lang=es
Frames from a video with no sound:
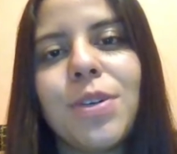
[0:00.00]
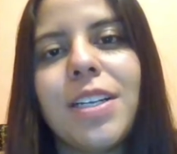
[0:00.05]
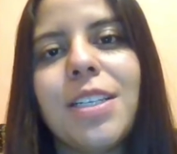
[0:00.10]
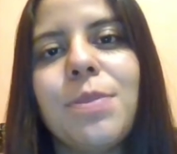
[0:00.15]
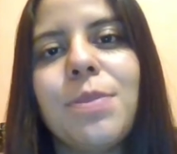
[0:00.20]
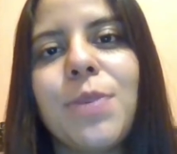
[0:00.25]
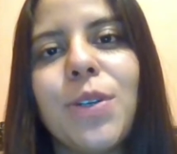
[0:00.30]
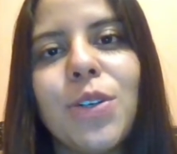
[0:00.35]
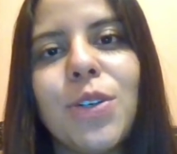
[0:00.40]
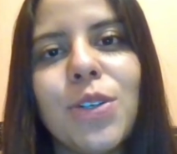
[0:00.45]

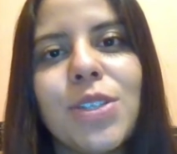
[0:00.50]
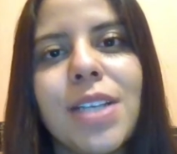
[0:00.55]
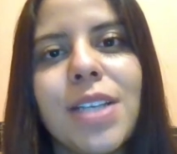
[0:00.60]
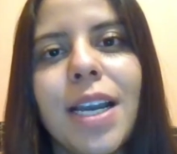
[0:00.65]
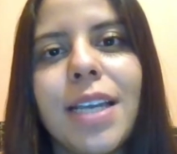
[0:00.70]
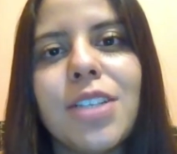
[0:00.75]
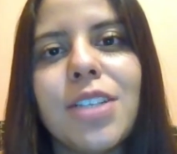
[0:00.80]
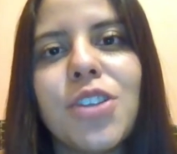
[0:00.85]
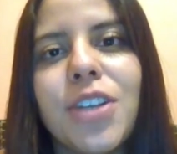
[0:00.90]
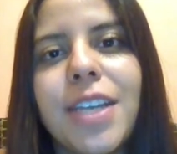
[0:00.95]
Espinosa
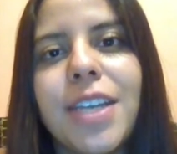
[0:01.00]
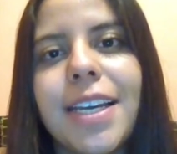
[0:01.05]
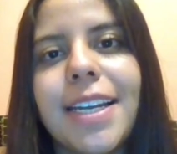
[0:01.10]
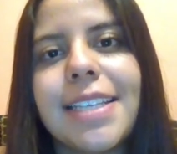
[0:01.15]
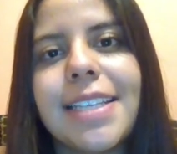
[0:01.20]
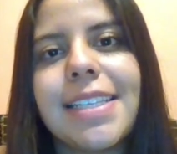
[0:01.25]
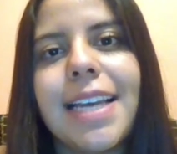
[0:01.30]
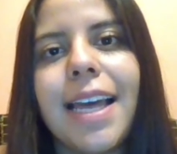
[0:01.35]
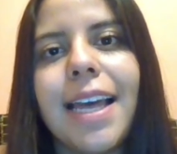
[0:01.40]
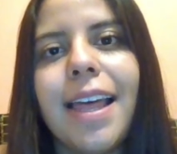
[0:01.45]
y soy
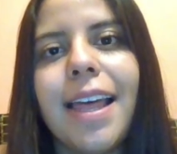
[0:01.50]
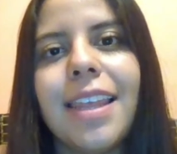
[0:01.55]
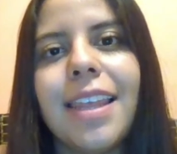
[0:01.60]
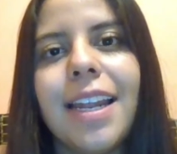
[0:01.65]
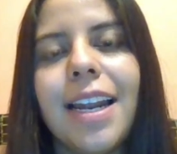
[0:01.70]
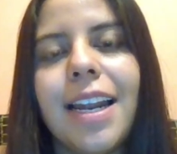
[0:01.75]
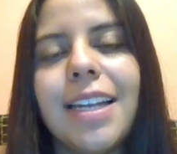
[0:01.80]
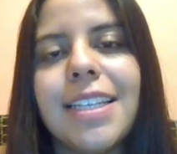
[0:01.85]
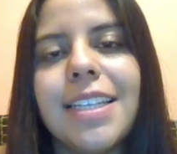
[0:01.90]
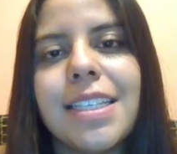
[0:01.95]
egresada de
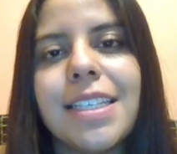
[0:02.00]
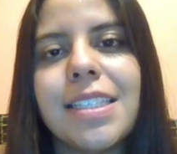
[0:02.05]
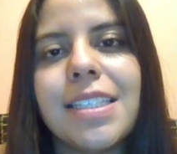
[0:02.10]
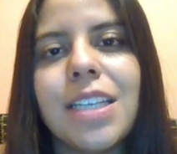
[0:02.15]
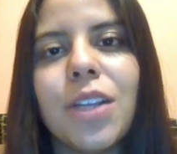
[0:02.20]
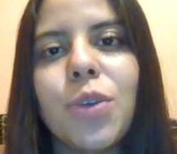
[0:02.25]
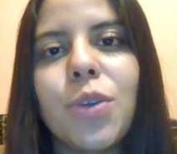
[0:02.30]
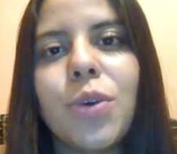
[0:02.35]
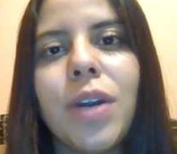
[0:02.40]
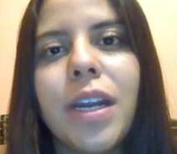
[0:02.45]
la
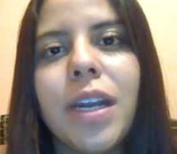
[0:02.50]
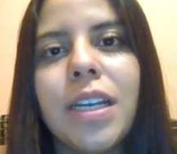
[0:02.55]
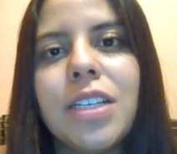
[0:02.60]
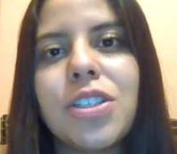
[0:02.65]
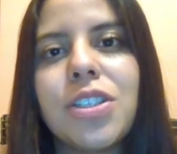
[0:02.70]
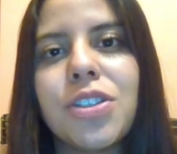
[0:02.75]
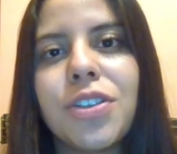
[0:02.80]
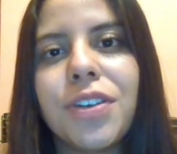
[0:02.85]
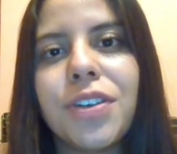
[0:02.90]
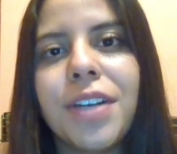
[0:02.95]
licenciatura en
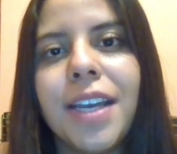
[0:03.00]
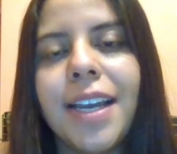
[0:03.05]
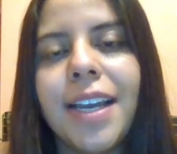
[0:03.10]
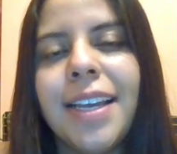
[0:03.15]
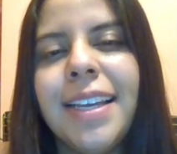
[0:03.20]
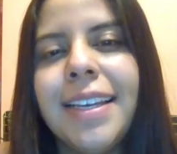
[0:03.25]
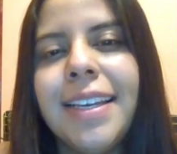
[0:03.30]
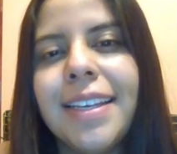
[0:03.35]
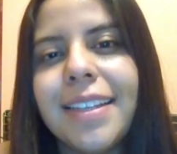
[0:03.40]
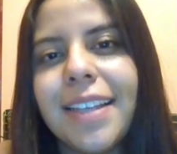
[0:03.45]
Historia
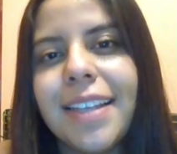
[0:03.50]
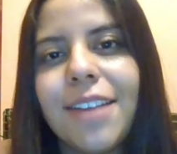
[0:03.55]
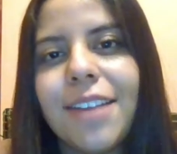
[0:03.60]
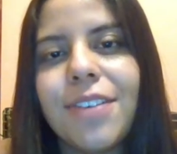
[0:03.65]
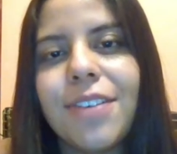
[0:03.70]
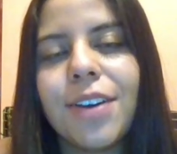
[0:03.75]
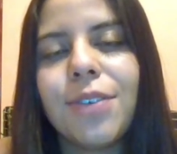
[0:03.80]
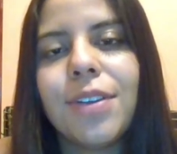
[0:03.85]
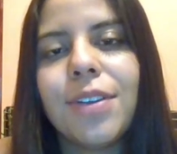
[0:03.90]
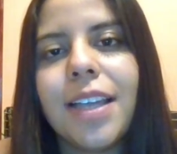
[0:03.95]
de la
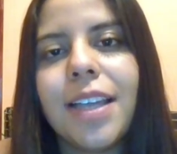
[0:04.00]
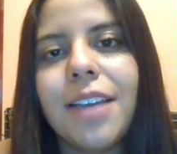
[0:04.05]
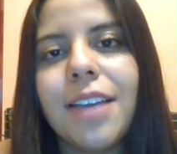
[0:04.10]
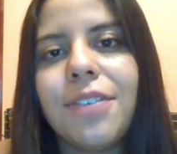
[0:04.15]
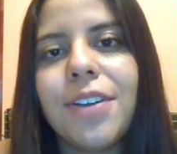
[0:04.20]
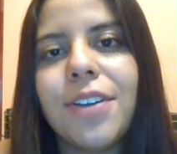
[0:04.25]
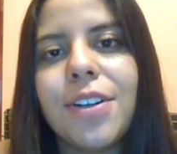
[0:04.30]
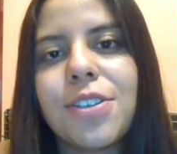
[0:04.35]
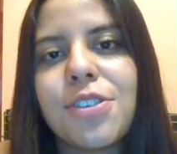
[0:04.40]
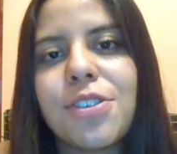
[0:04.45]
Facultad de
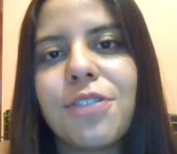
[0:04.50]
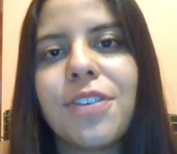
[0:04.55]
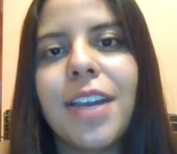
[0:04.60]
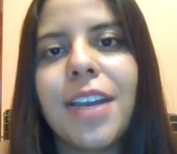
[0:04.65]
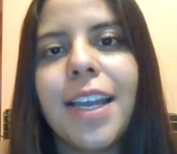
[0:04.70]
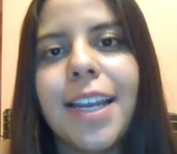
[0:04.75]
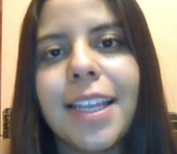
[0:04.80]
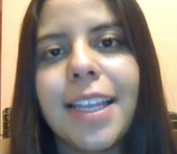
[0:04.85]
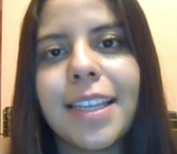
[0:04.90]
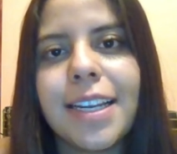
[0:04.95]
Filosofía y
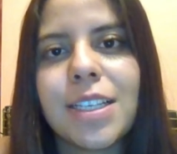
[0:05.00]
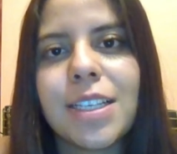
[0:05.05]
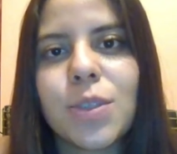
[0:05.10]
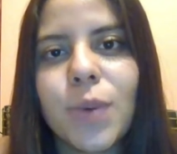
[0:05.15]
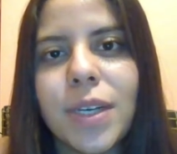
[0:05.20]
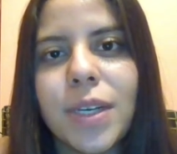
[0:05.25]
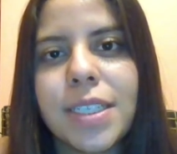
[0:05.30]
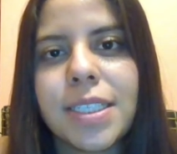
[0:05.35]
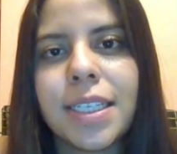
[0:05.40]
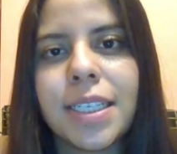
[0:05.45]
Letras
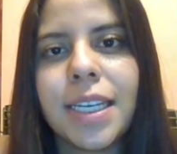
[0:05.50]
WASH.